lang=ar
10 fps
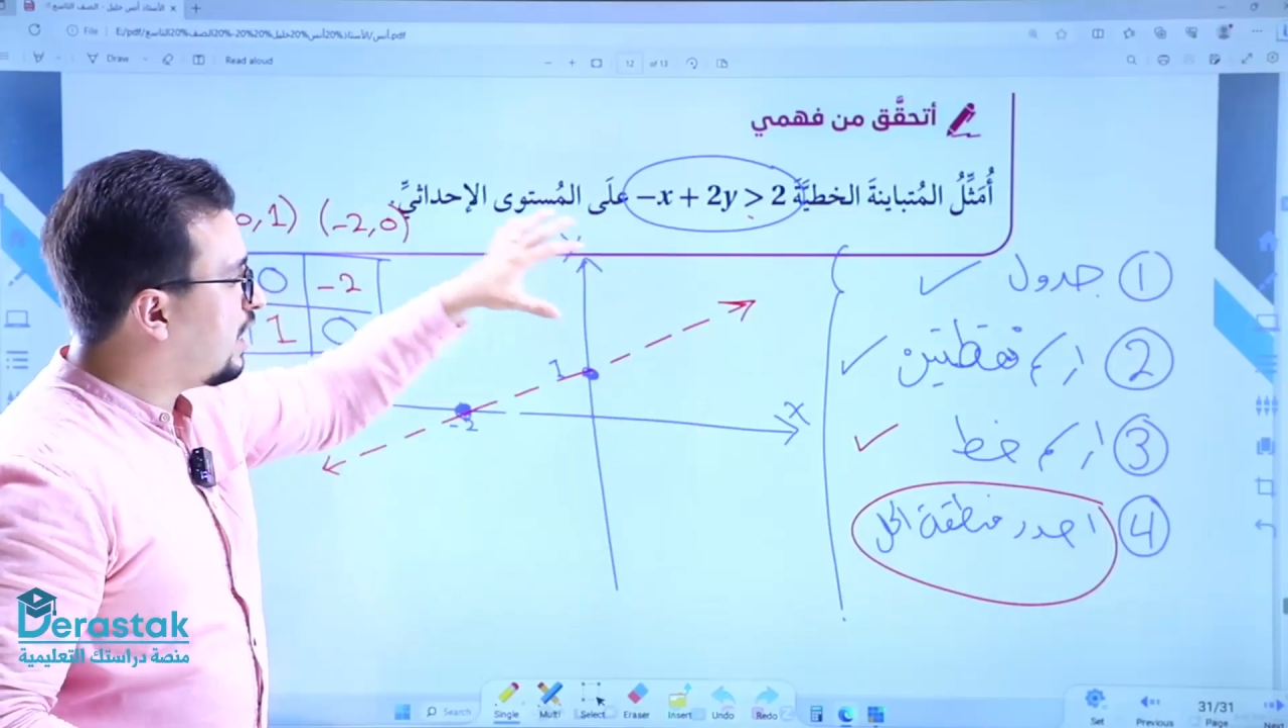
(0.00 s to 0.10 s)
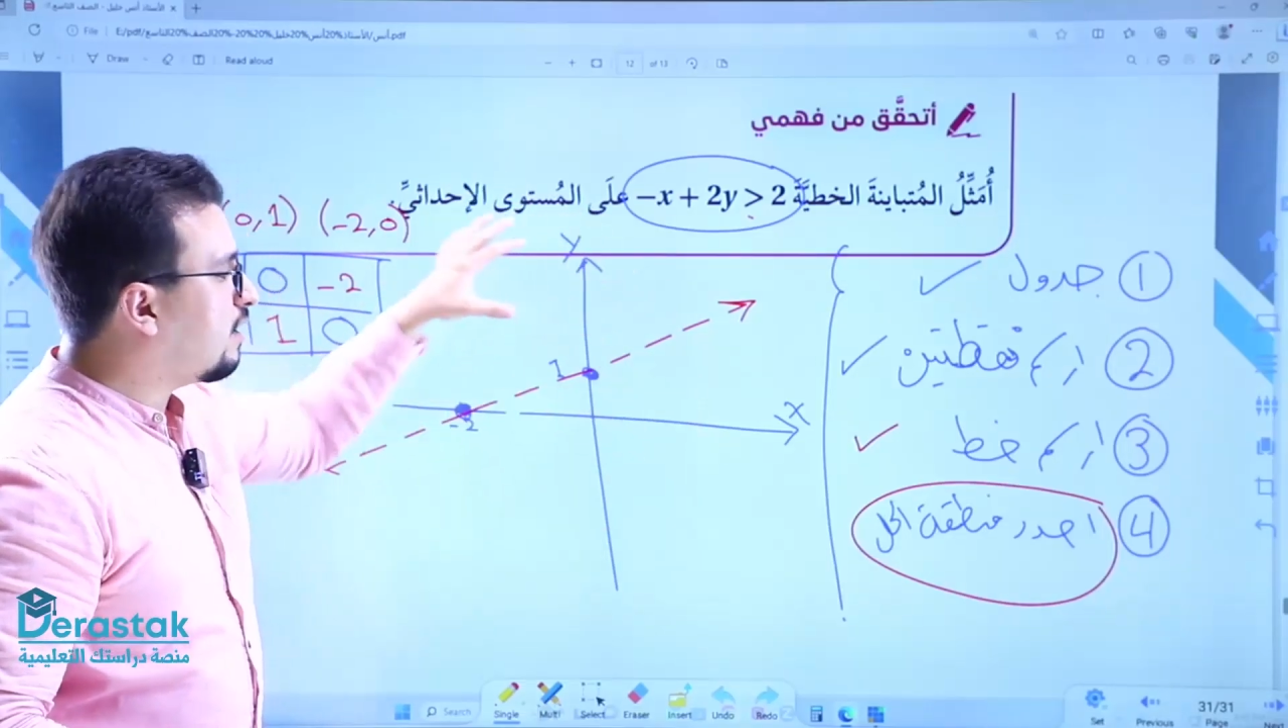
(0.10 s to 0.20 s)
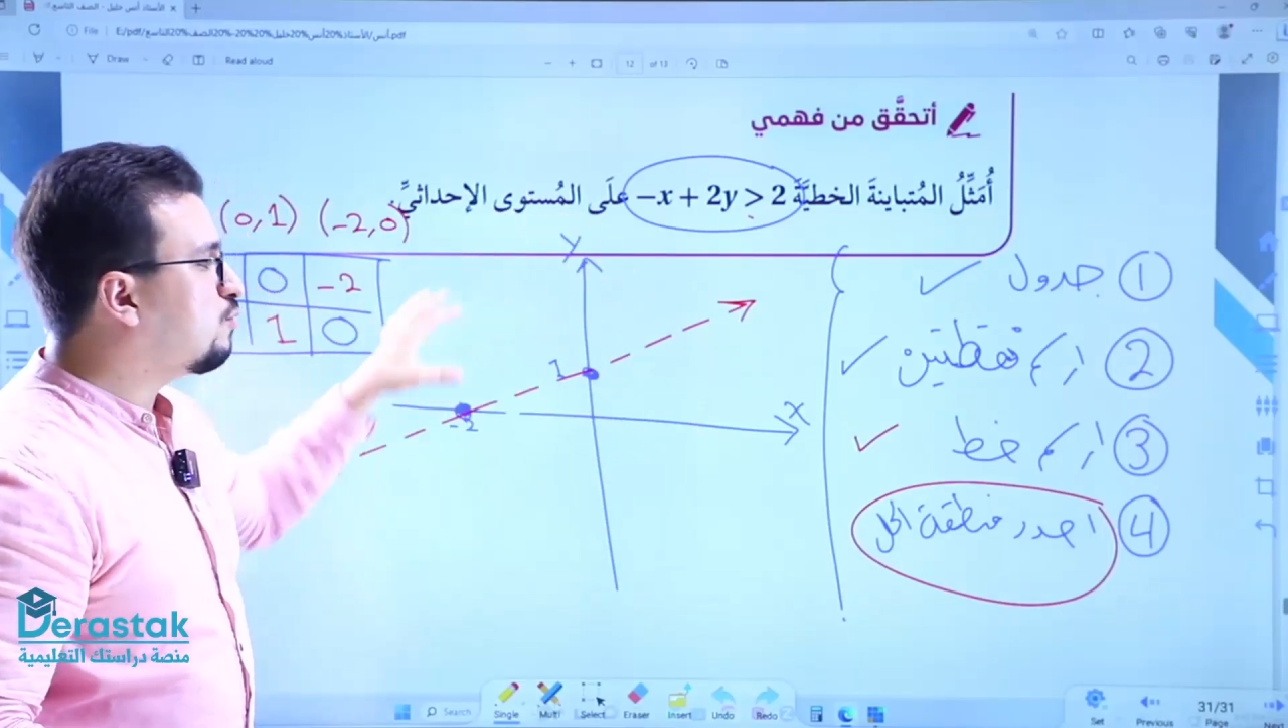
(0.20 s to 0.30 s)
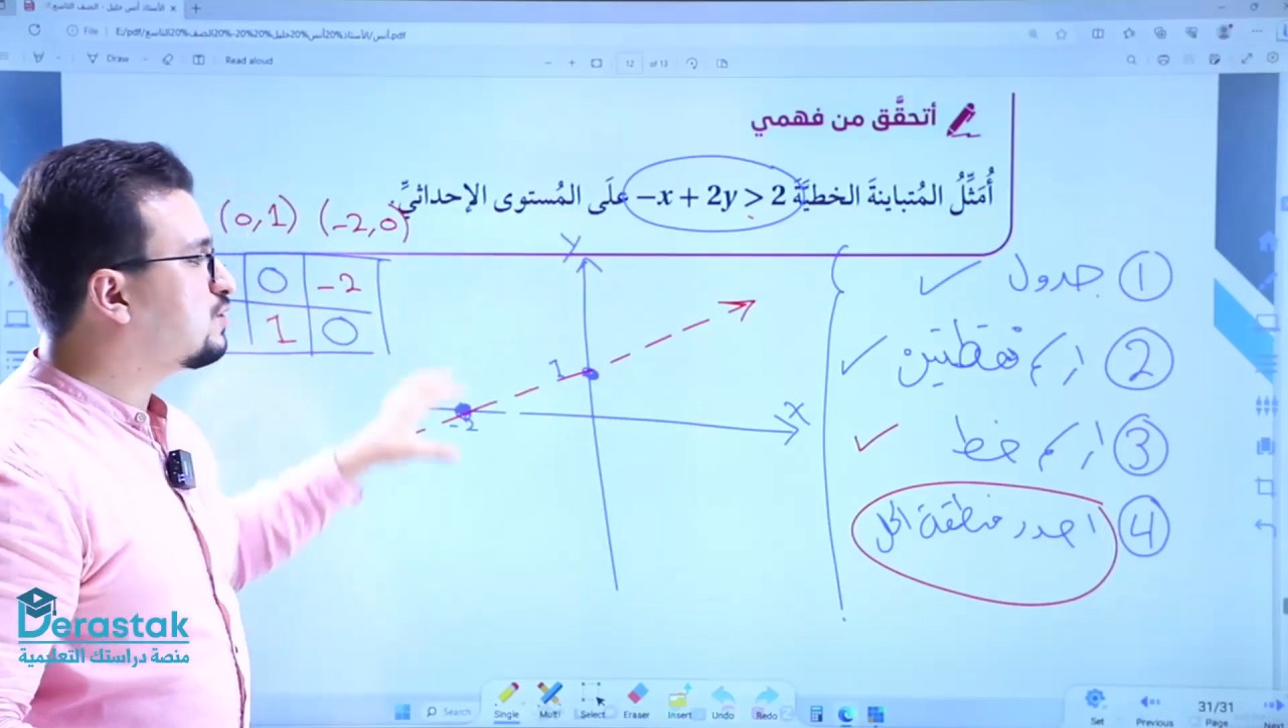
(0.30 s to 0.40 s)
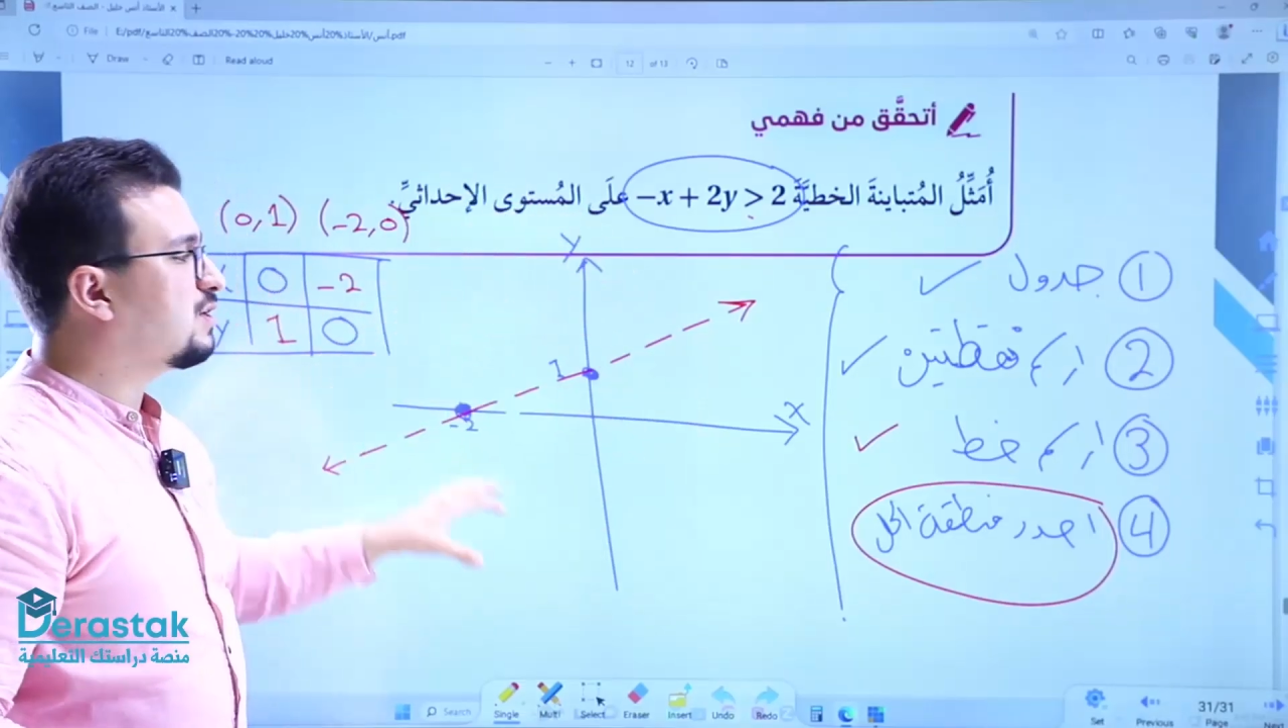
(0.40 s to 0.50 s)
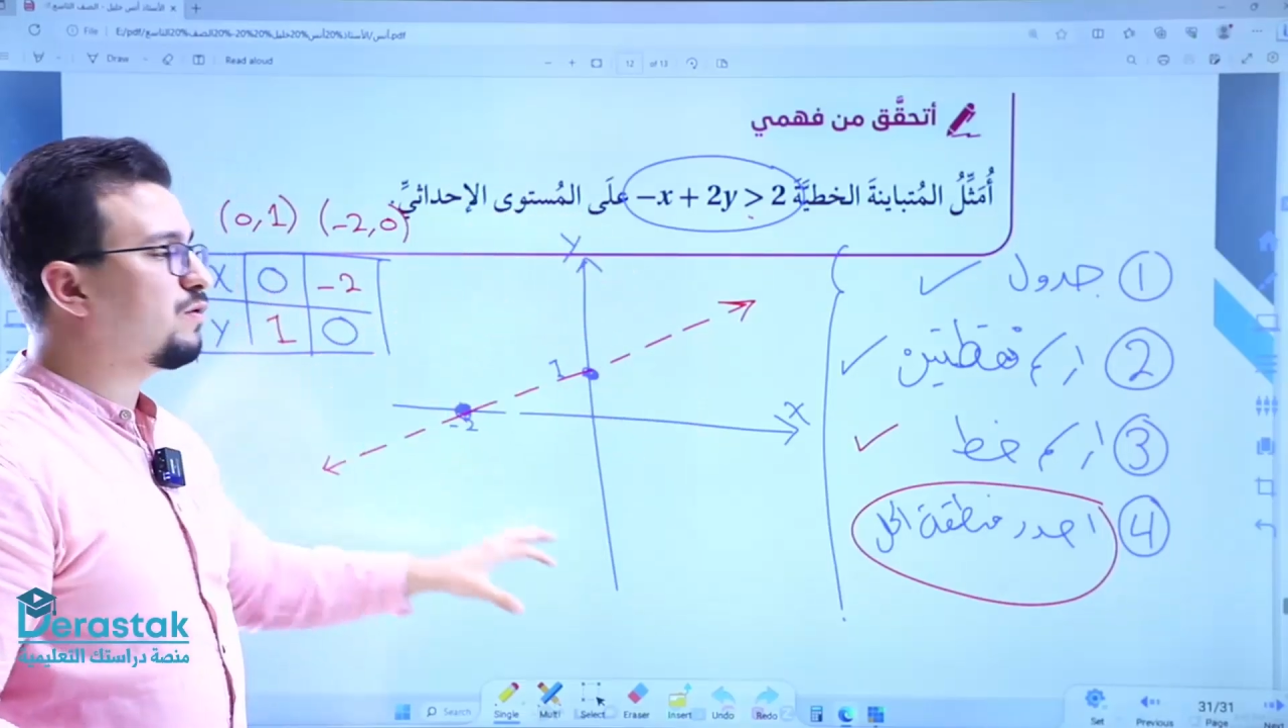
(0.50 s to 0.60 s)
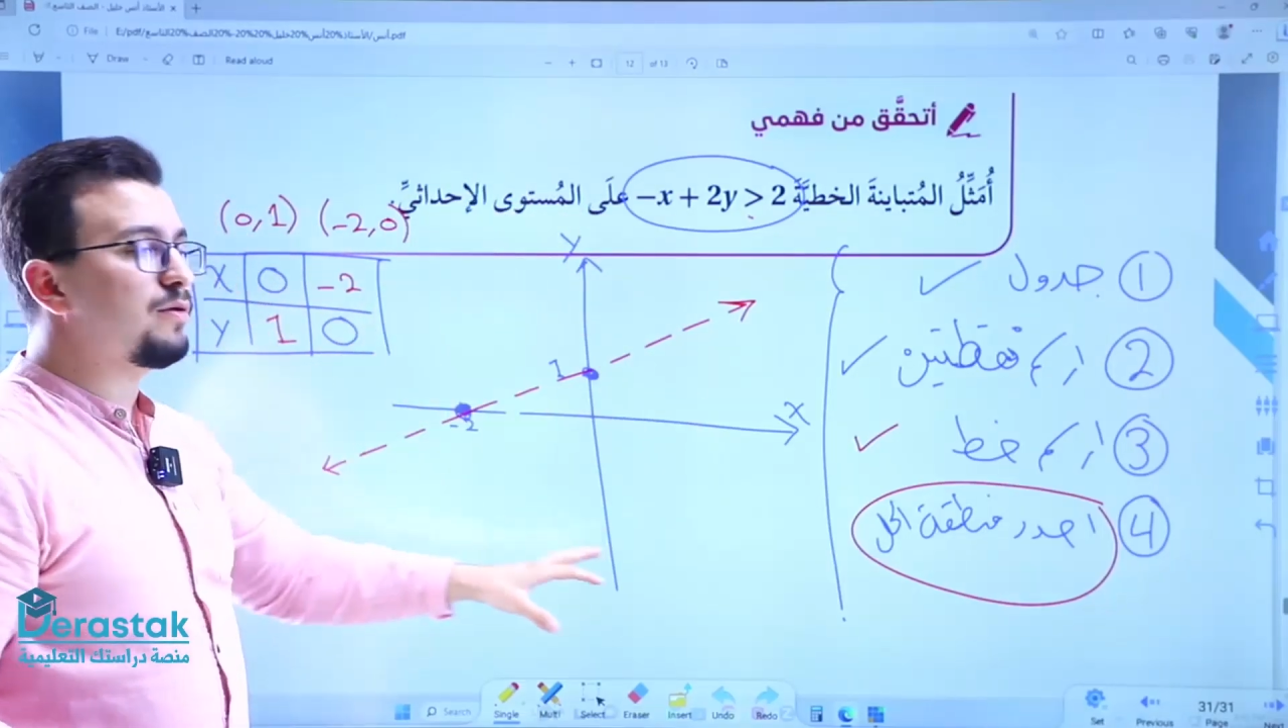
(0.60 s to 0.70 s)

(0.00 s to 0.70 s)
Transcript: على المستوى